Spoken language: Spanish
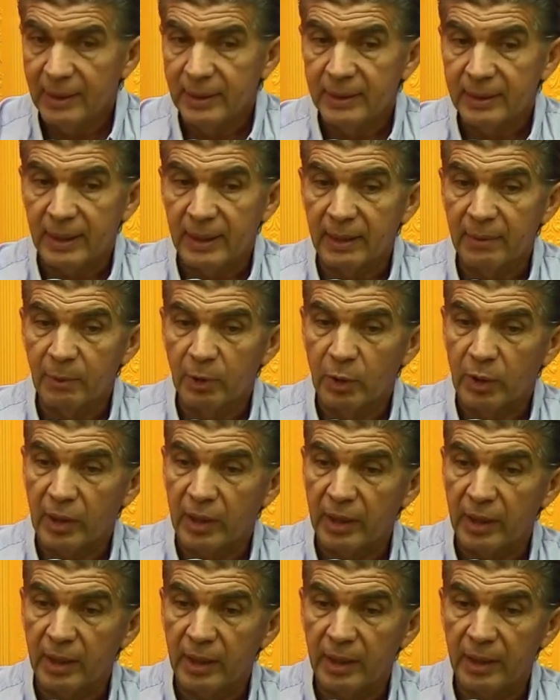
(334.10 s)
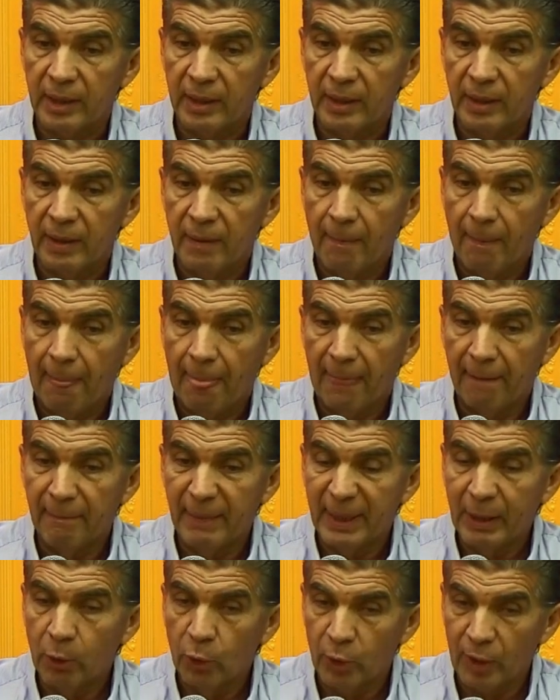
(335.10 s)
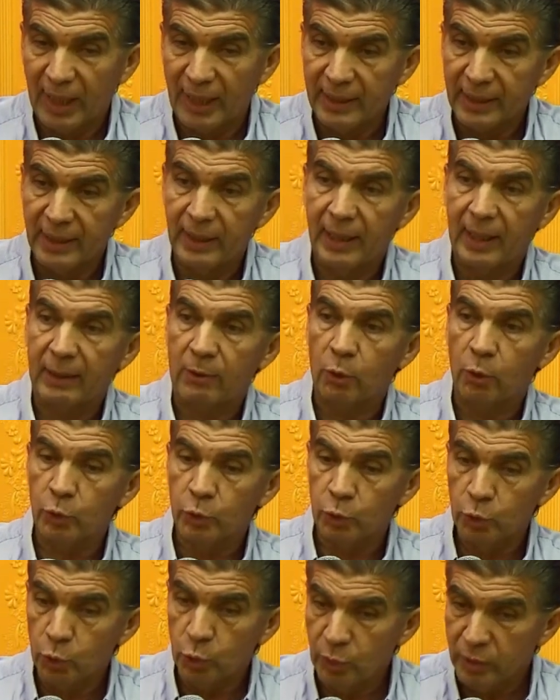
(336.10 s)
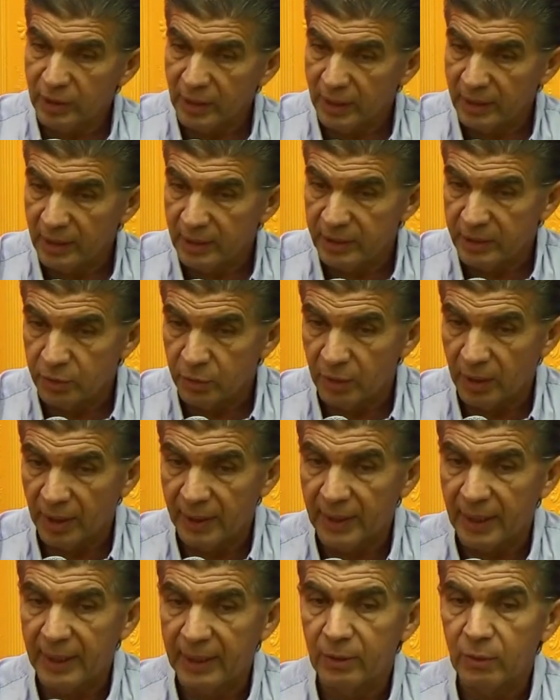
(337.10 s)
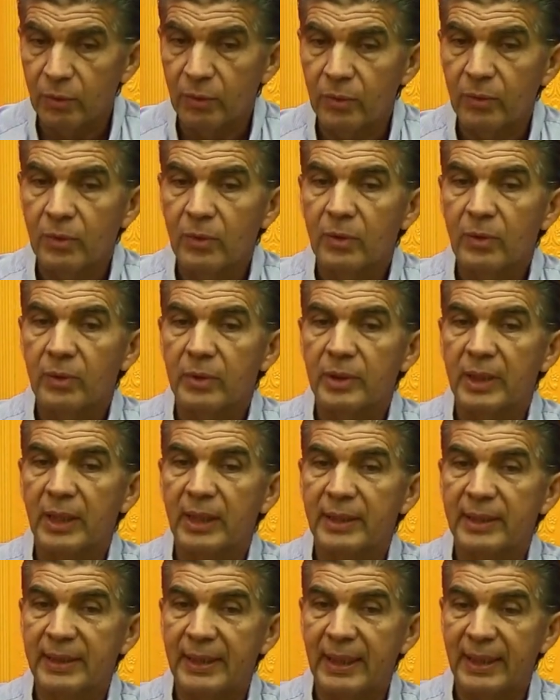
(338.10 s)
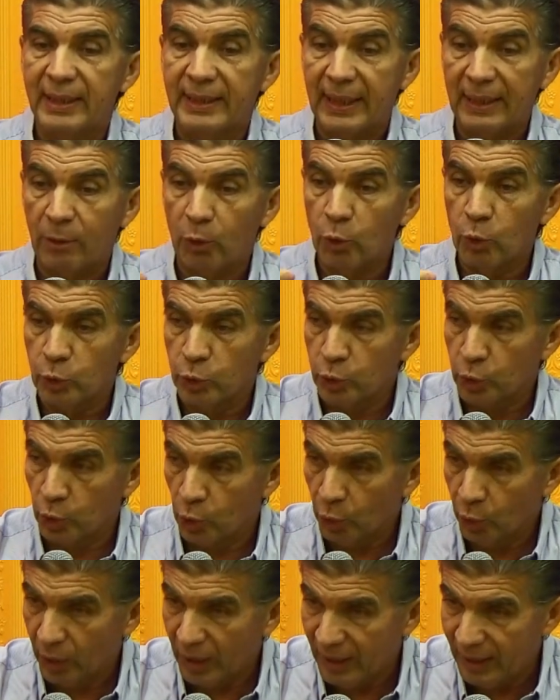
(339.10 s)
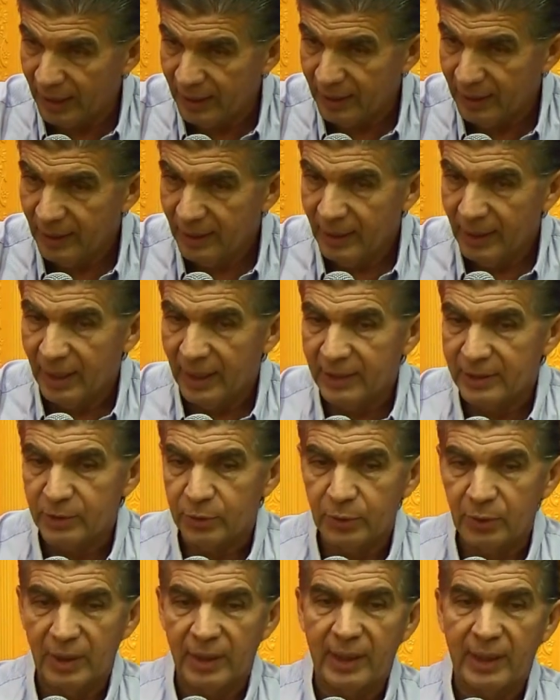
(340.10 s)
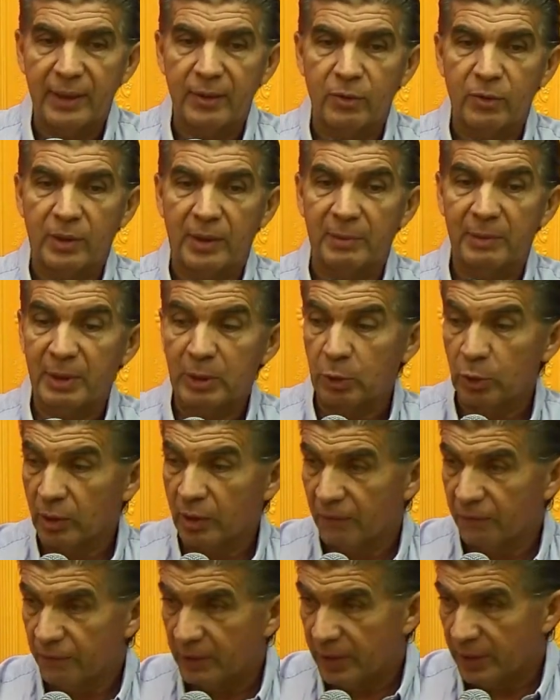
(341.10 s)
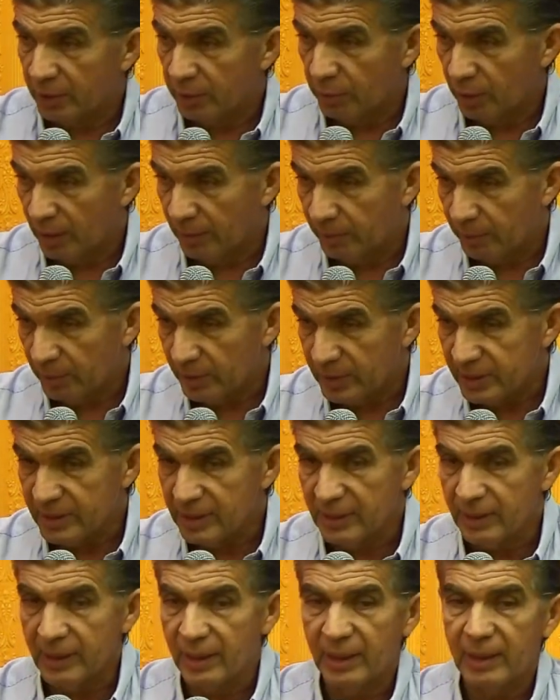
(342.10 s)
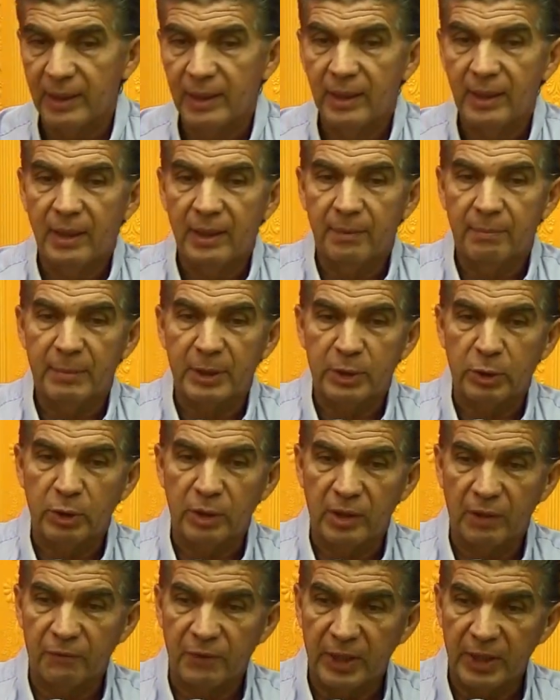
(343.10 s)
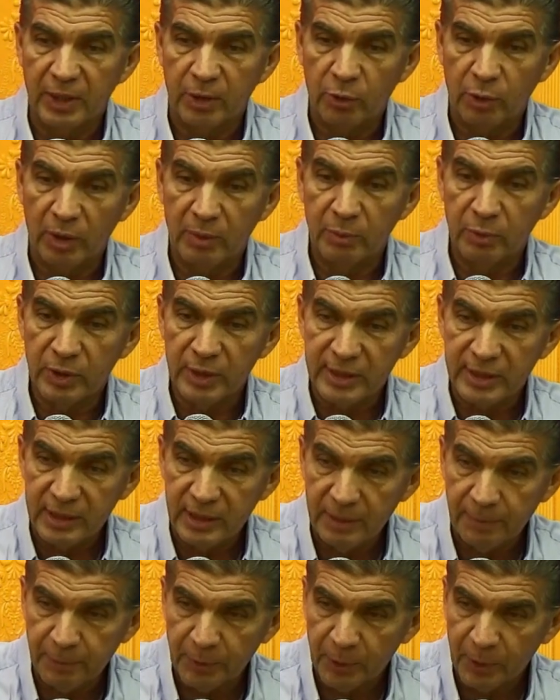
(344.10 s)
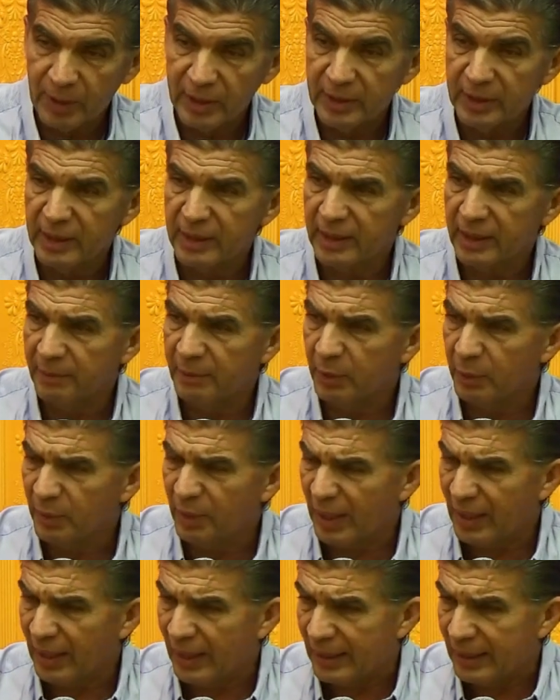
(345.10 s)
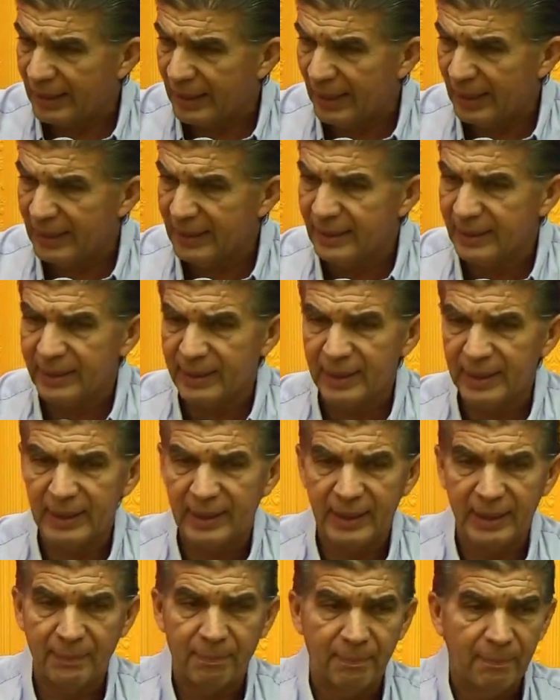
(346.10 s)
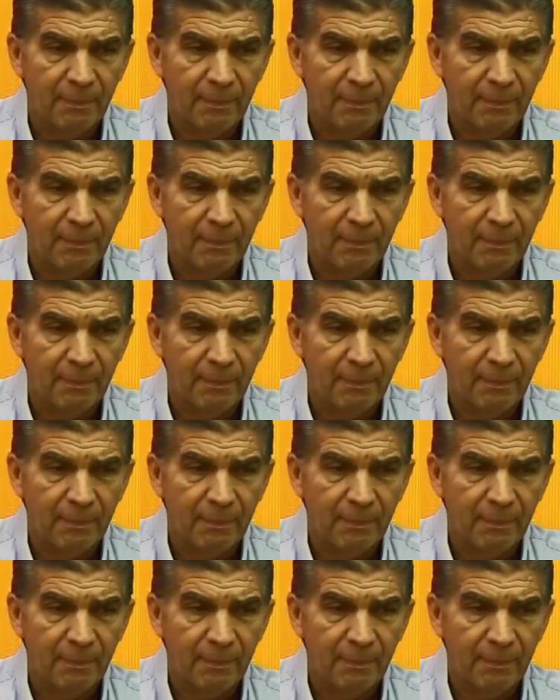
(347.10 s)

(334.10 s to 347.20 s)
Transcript: Tenemos que mejorar en la conducta del ciudadano, del, del que controla al ciudadano, que me estoy refiriendo a la policía, me estoy refiriendo al municipio que tiene que mejorar las calles, tiene que